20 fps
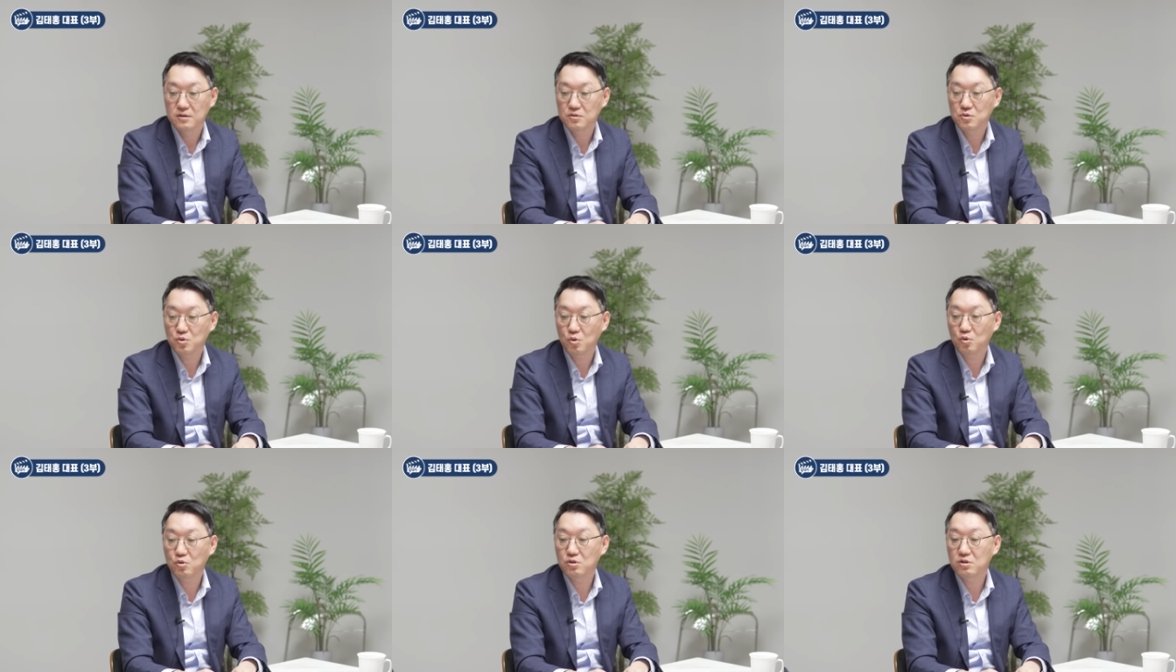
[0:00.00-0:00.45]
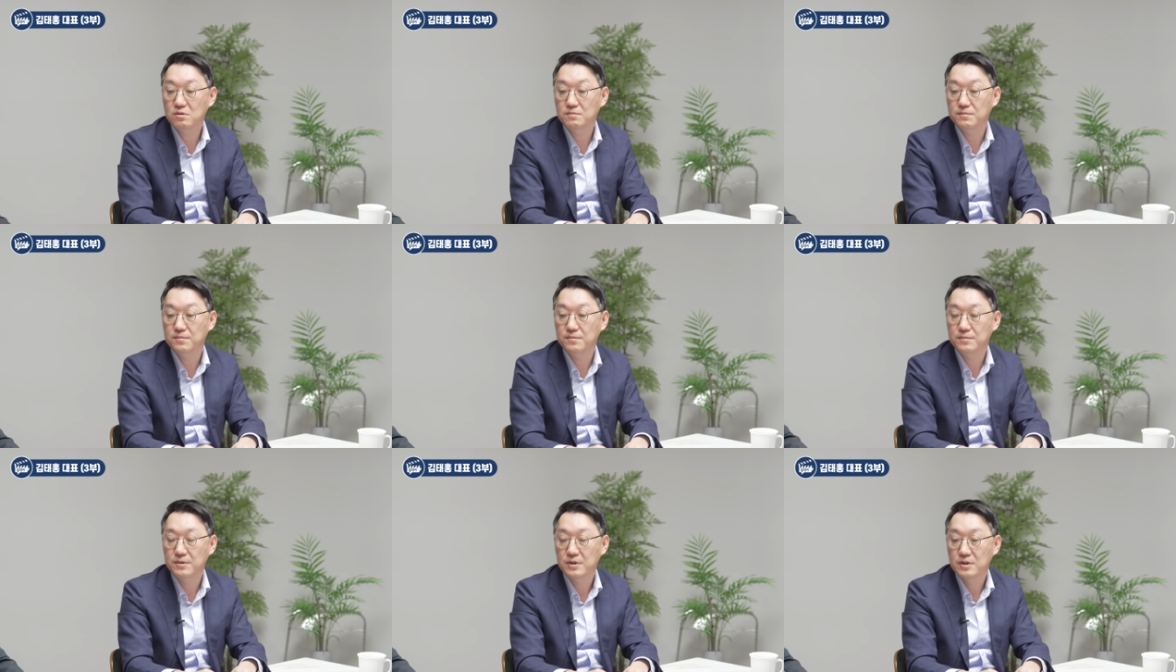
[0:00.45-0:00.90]

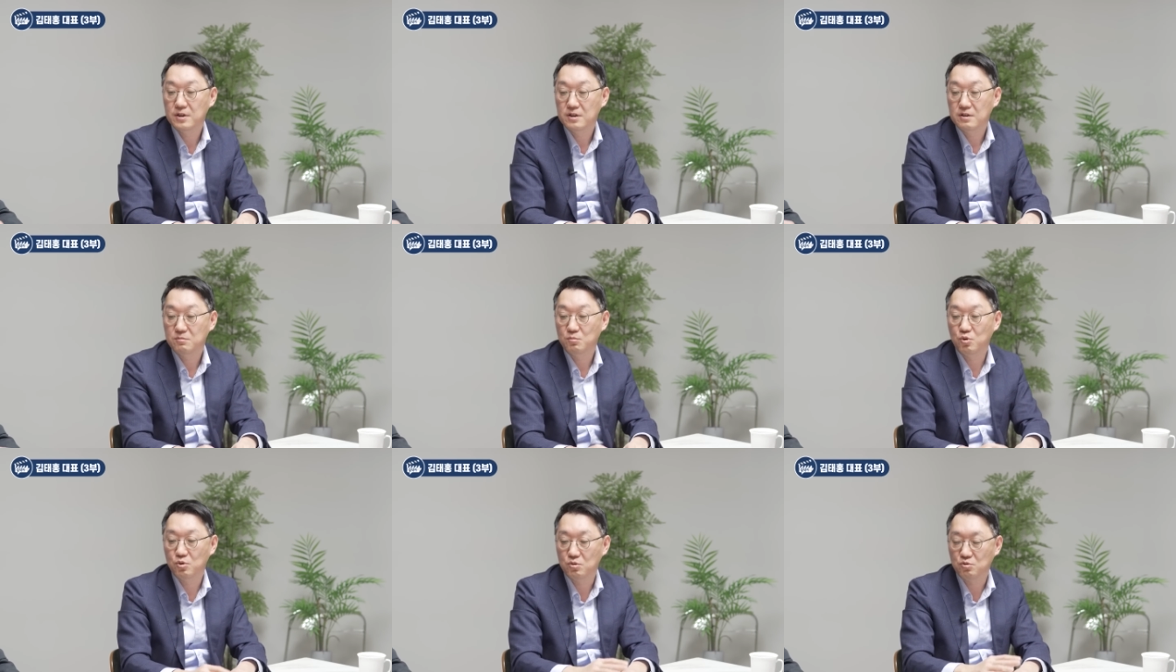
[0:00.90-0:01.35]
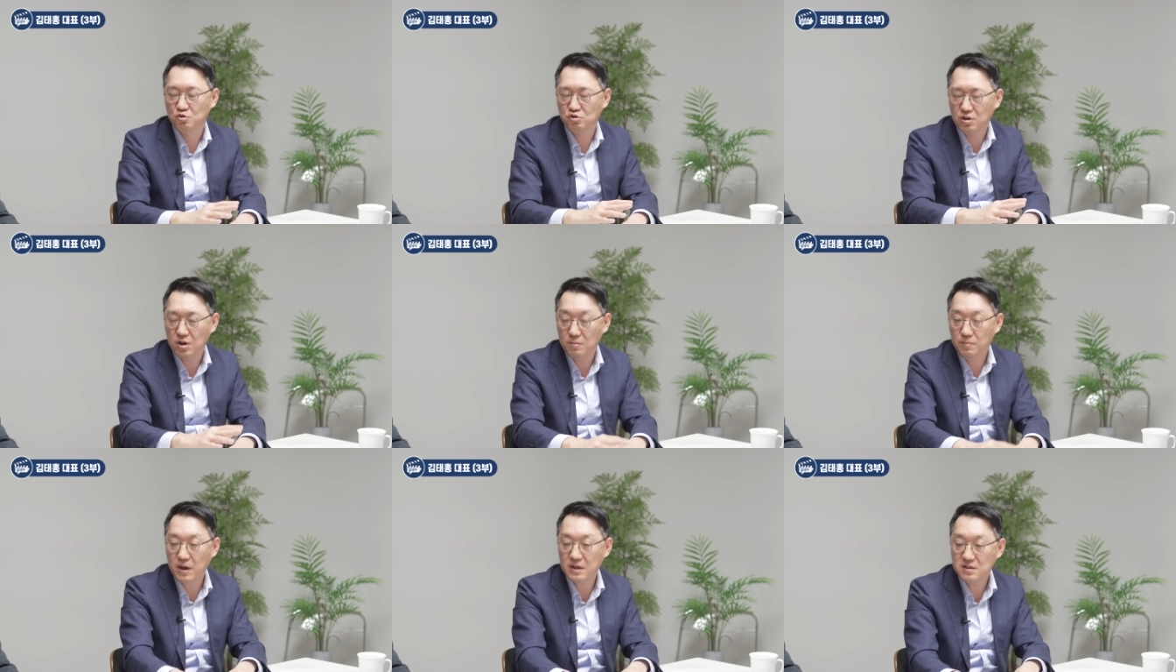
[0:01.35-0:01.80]
조금 뭐
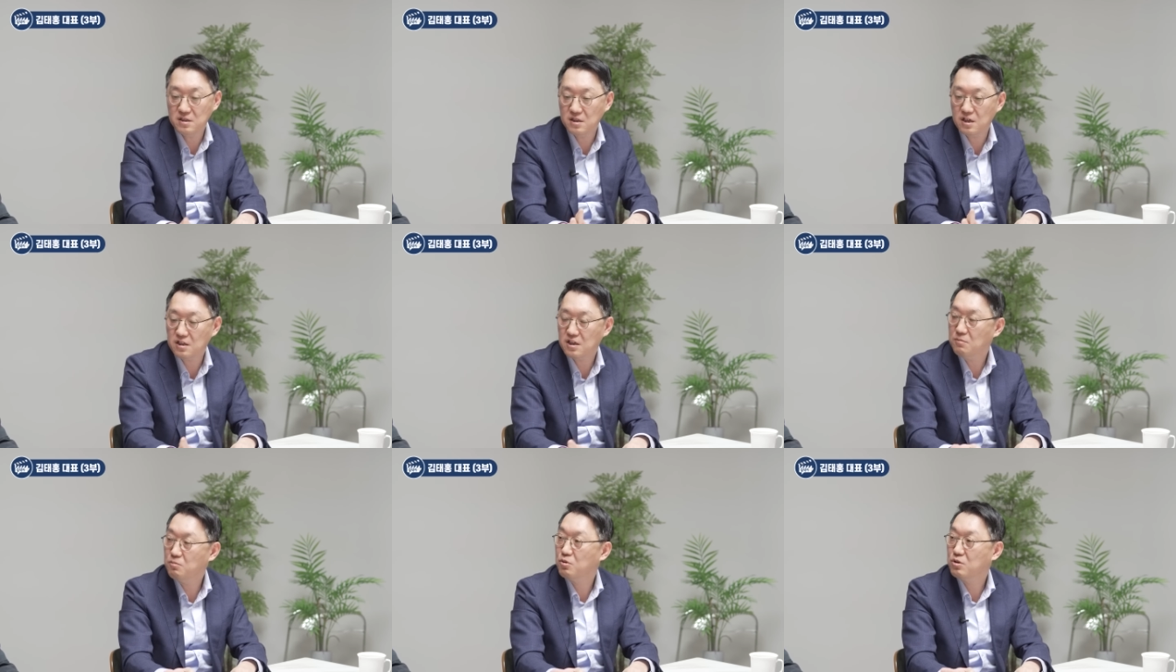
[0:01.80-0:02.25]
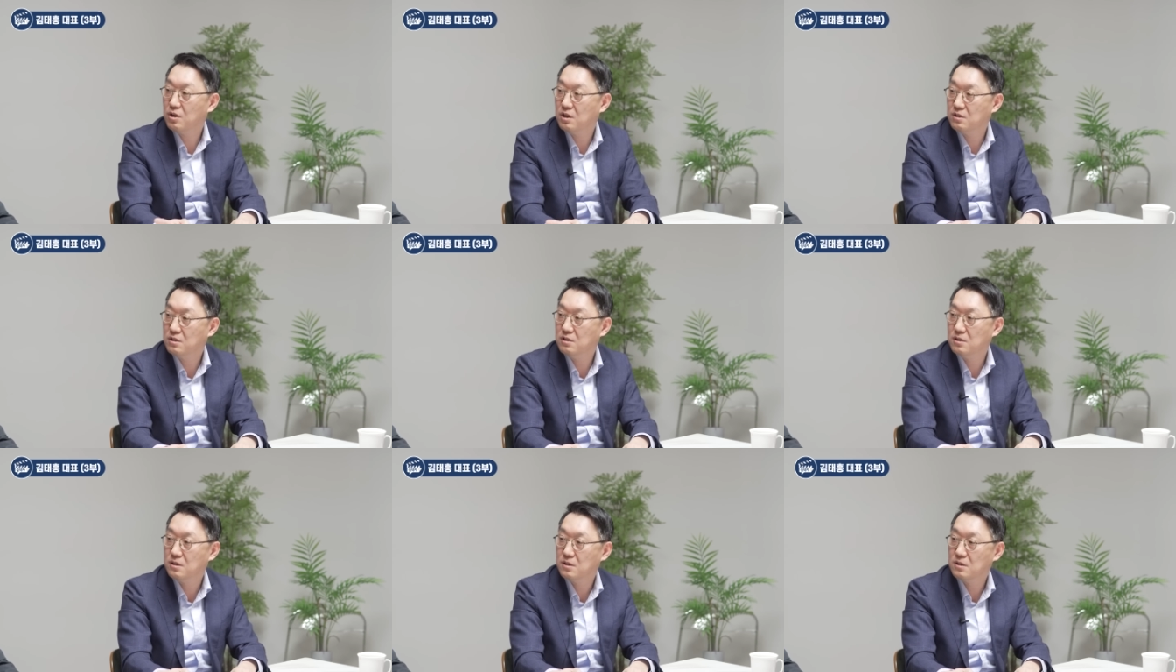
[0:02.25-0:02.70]
주가가
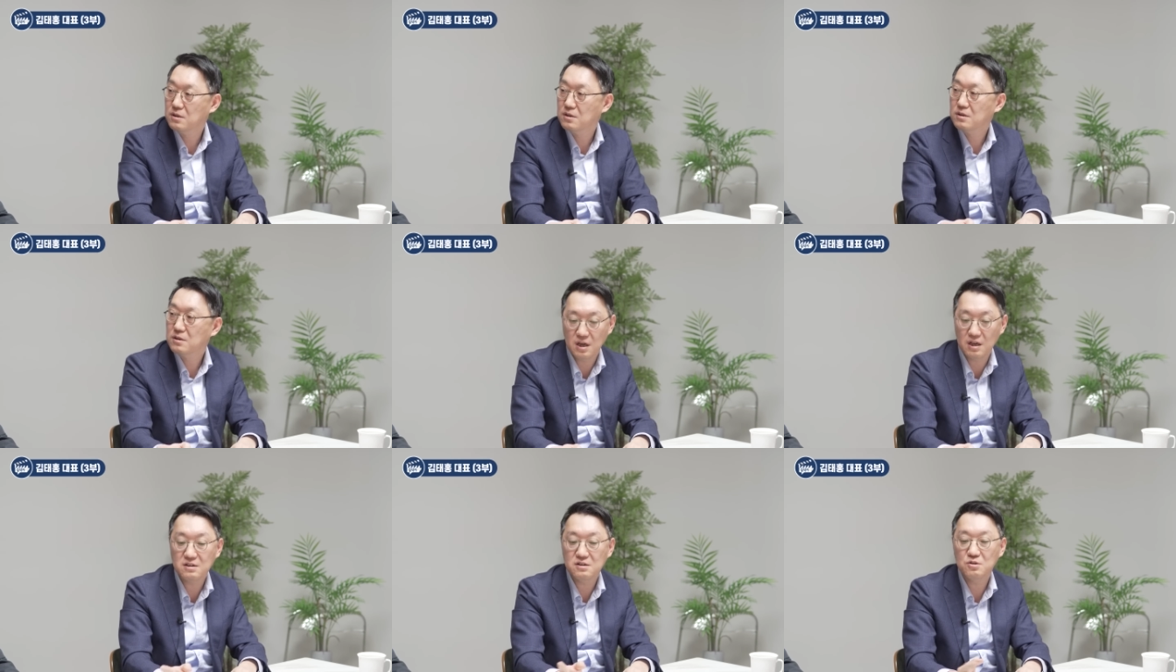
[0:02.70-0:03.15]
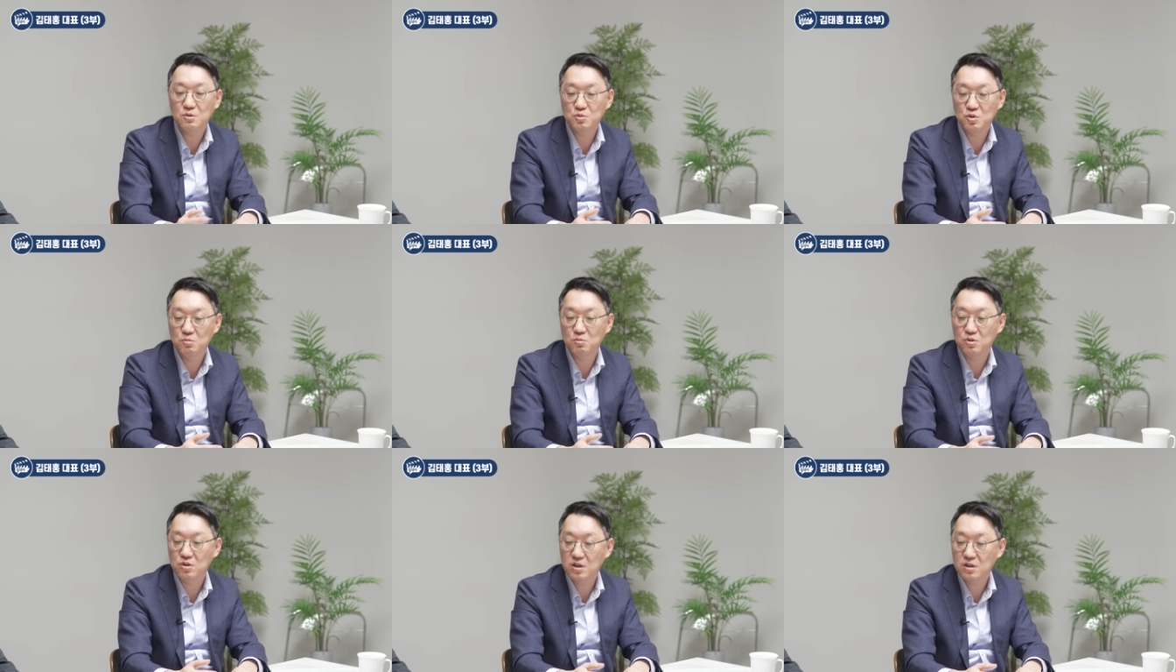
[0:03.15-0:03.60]
빠진다기보다는 네. 다른
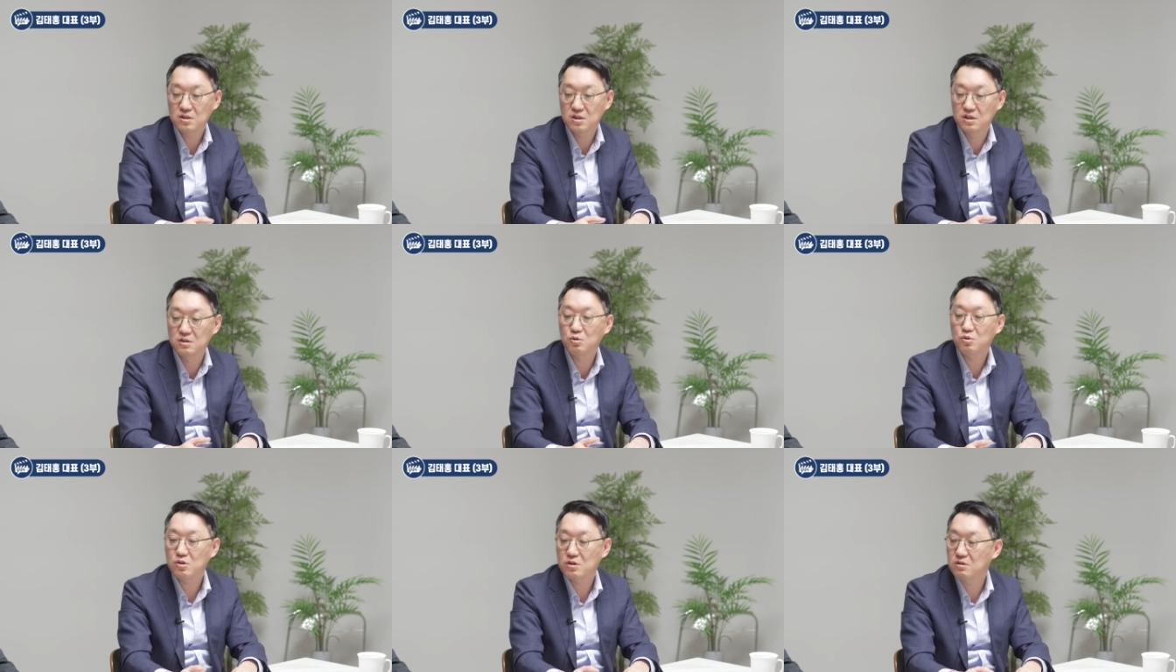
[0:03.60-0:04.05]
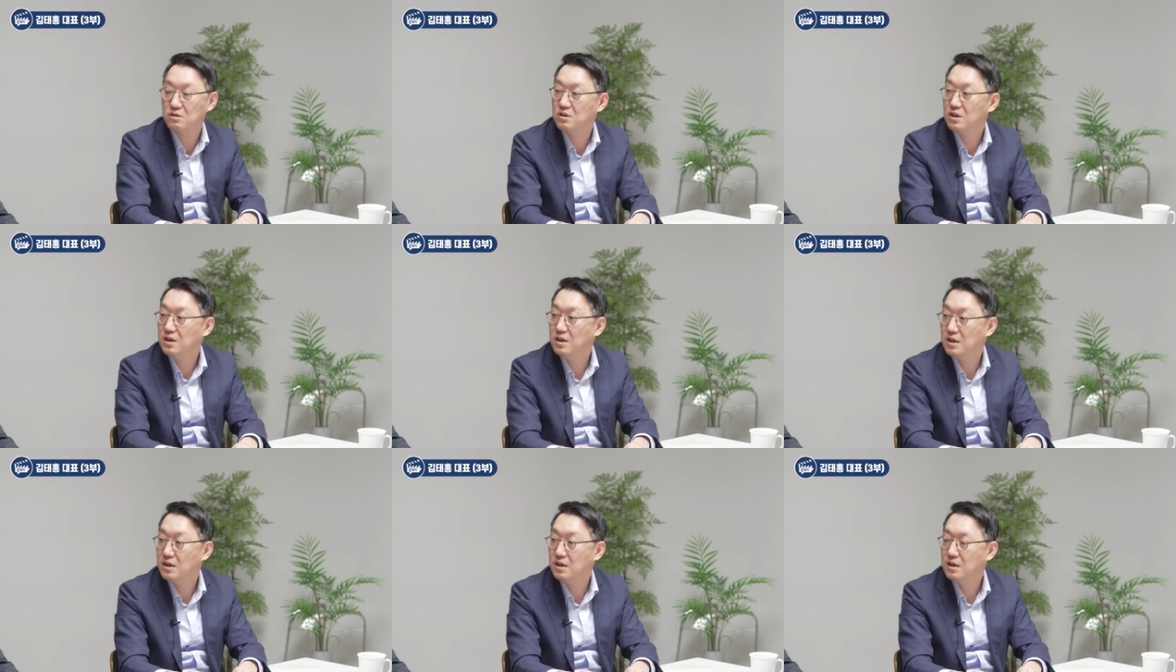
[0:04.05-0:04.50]
업종보다 들 오를
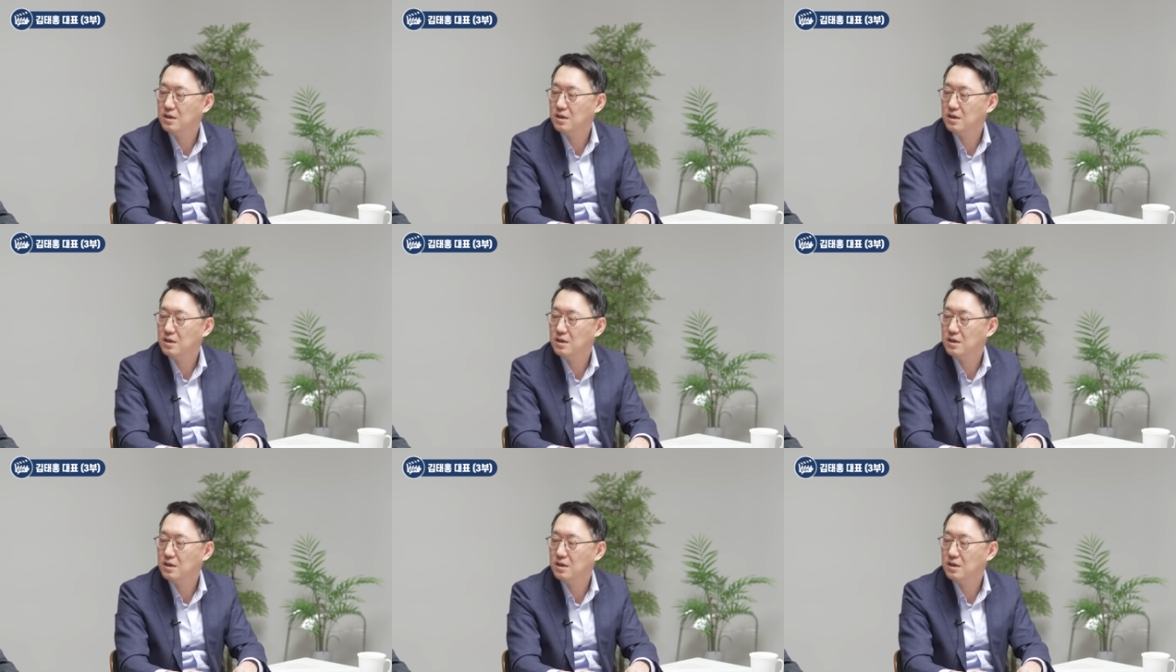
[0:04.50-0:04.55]
거다.